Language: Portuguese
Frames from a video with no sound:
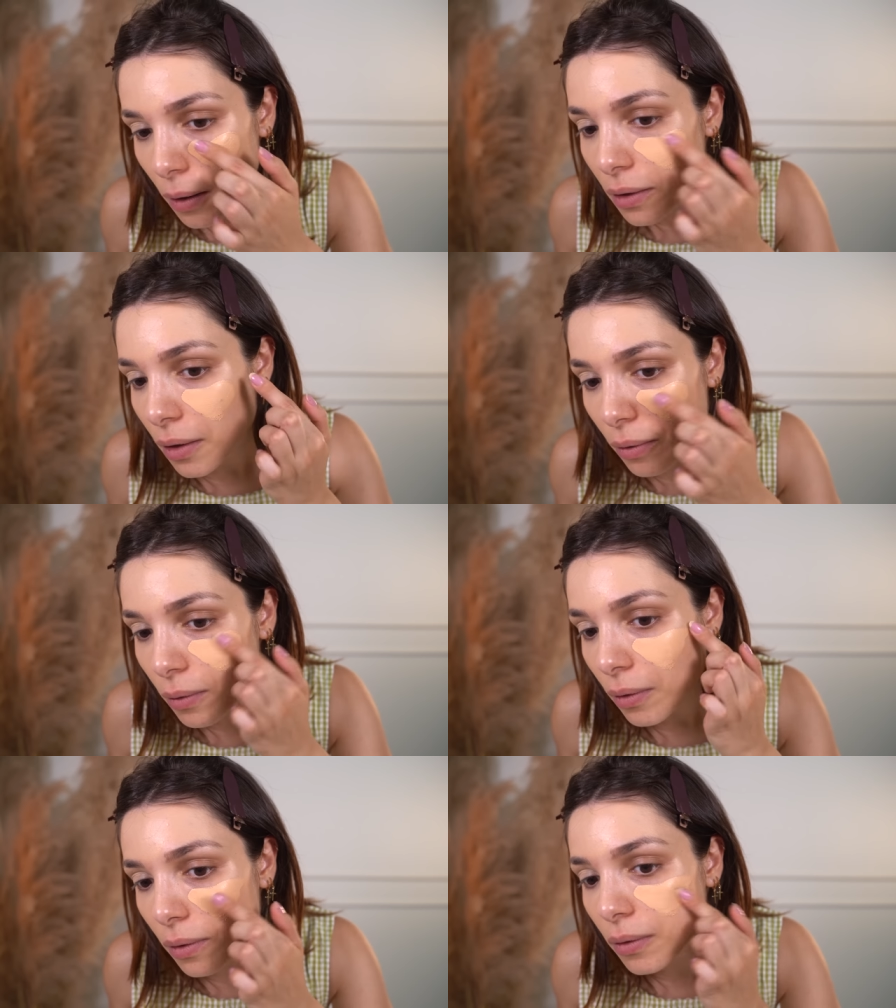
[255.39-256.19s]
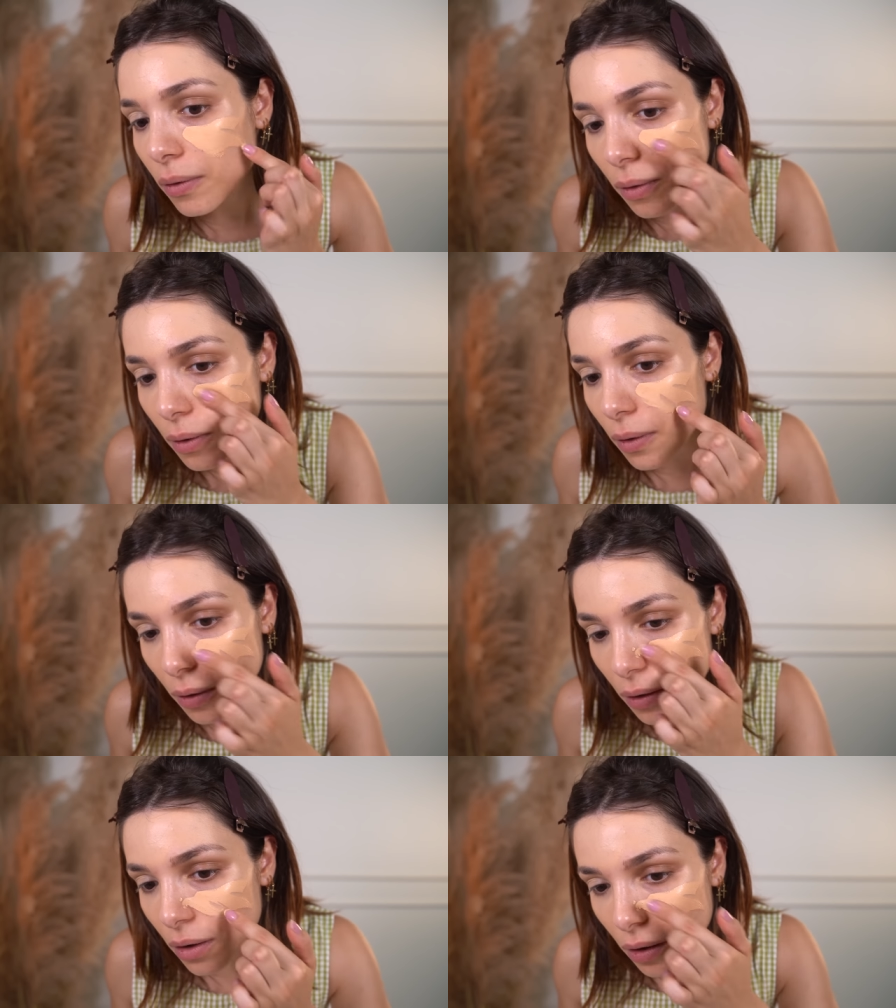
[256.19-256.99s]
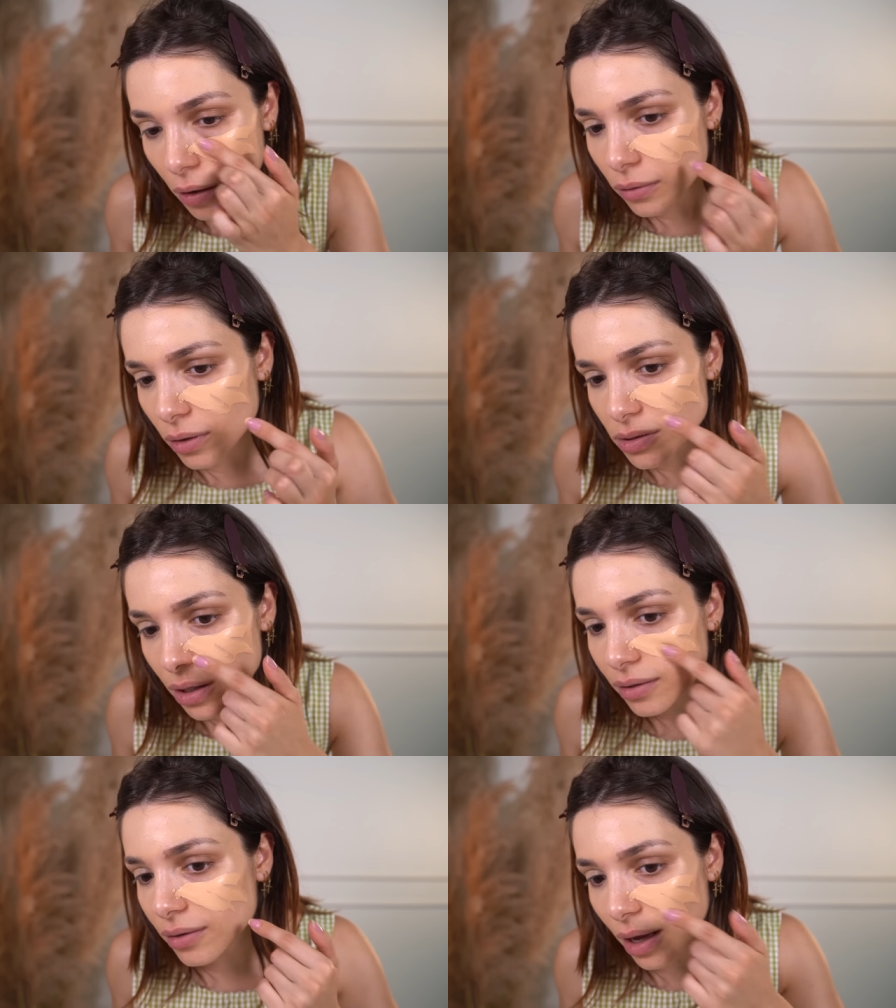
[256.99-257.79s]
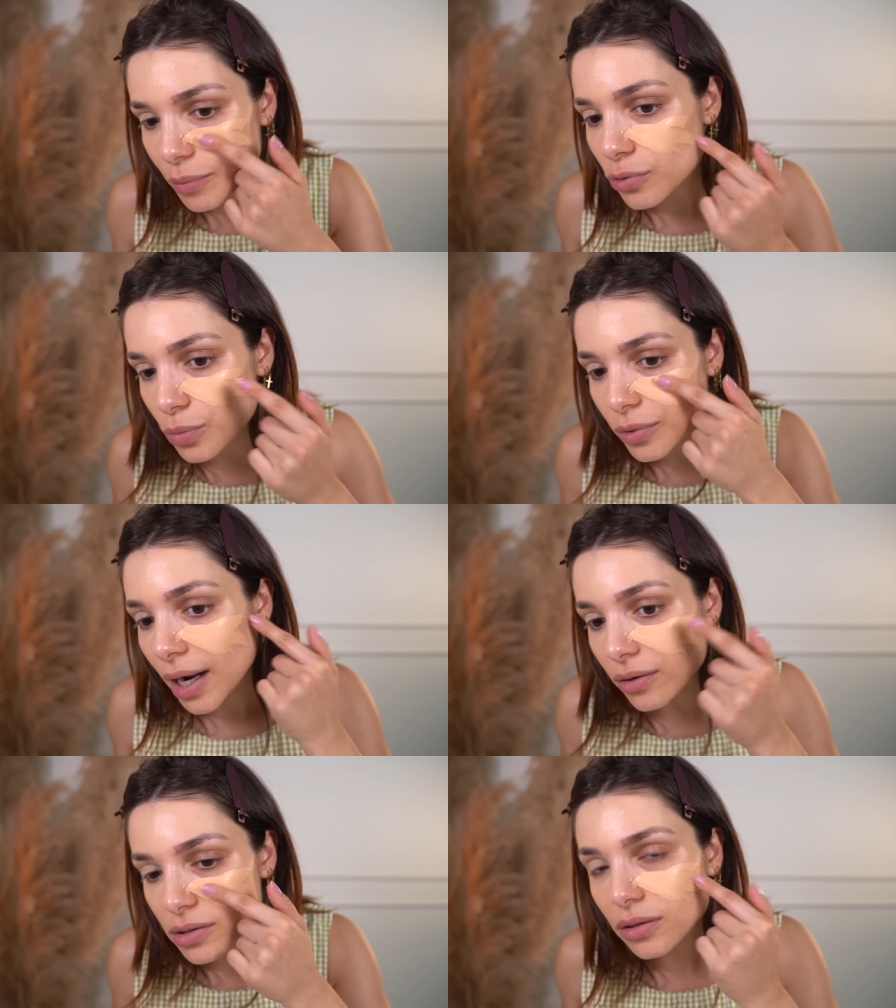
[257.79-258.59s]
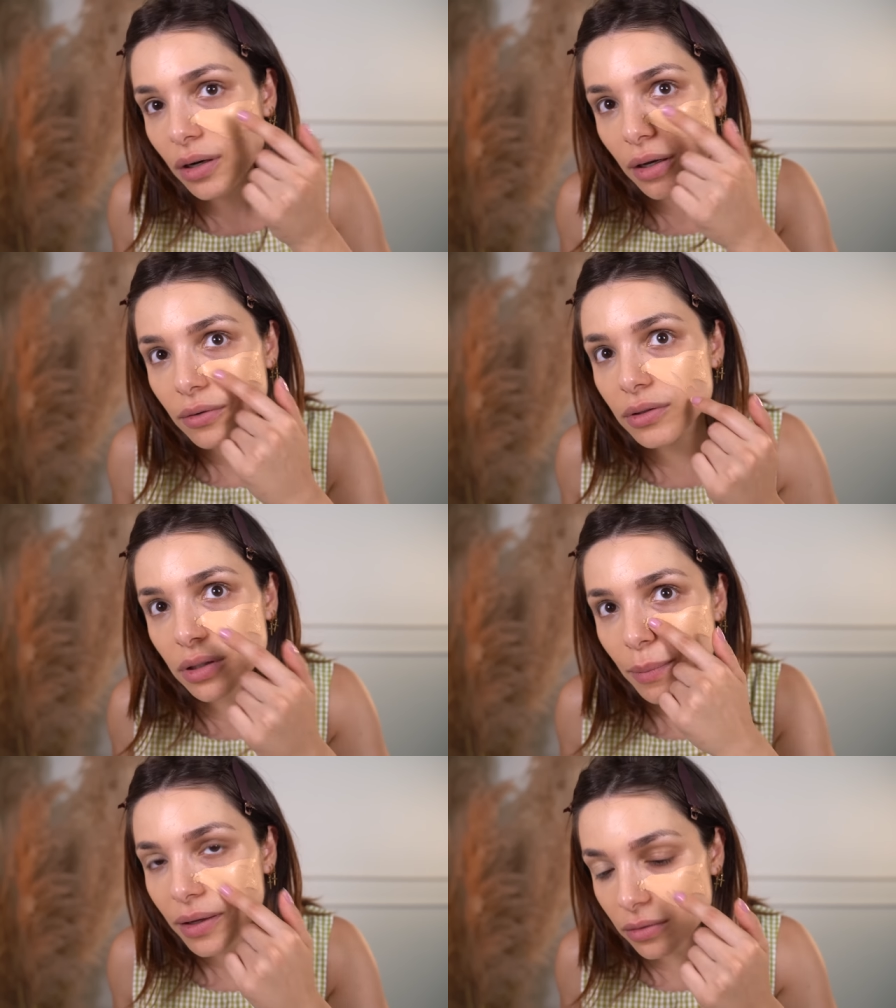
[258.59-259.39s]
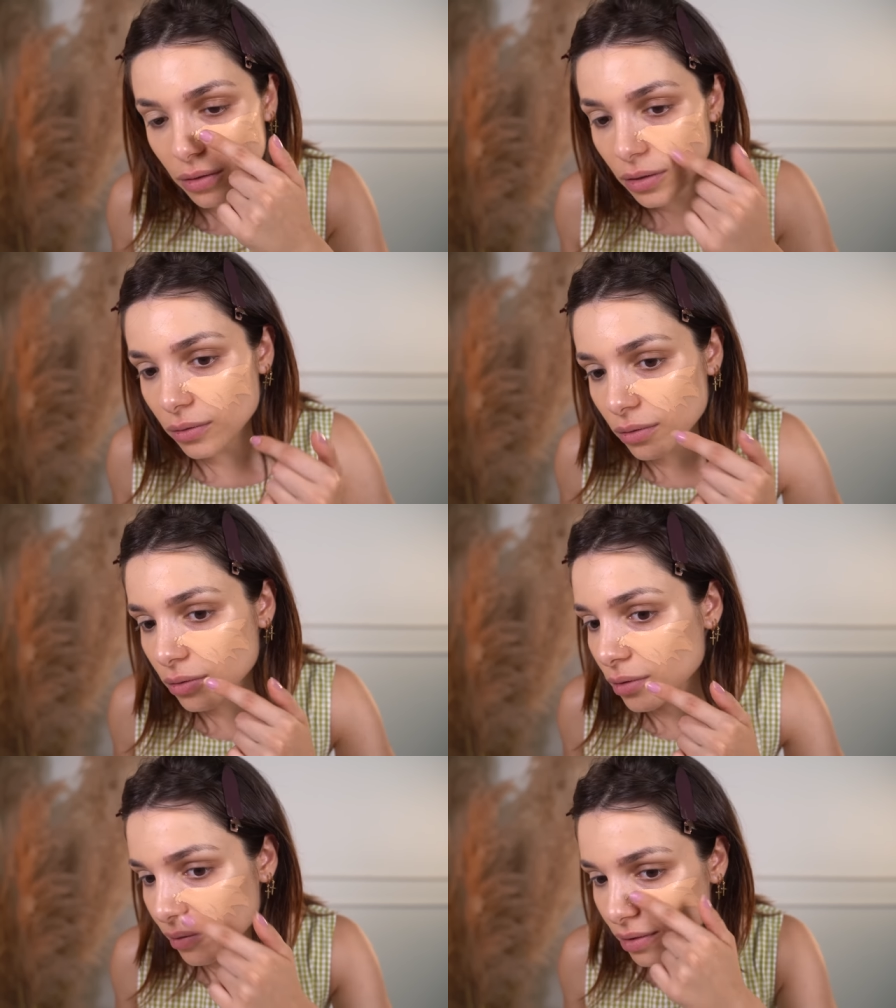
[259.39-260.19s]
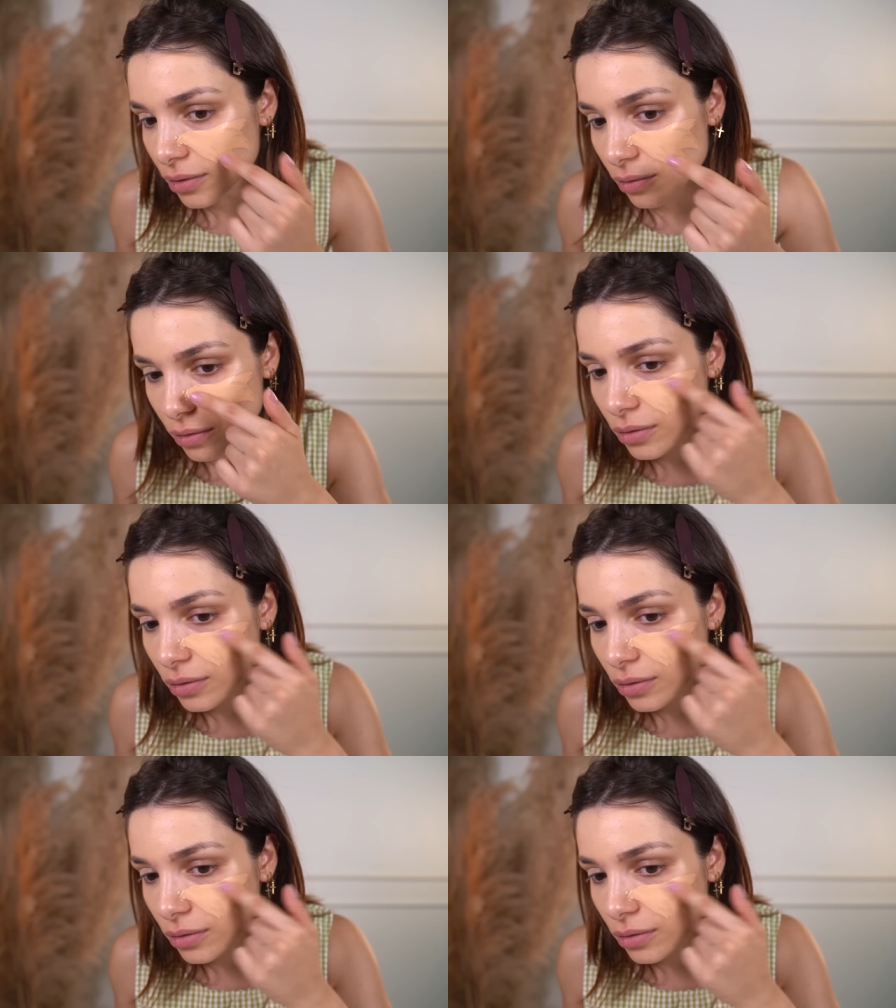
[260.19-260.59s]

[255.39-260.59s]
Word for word: Não. Nossa, ela abre uns buracos estranhos quando você passa o dedo. Tá vendo?